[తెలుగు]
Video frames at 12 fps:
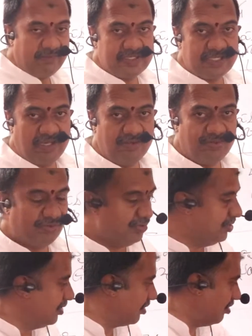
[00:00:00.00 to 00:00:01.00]
సమాసాలు
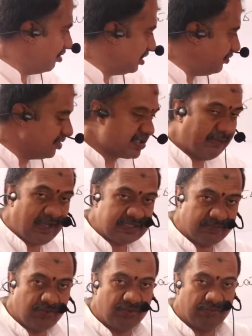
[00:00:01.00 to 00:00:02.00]
రెండోది దిగు
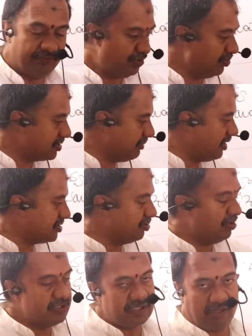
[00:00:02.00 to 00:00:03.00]
సమాసము దిగు సమాసం
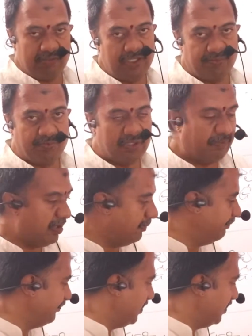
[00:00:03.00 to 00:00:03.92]
గురించి తర్వాత చెప్పుకుందాం మనం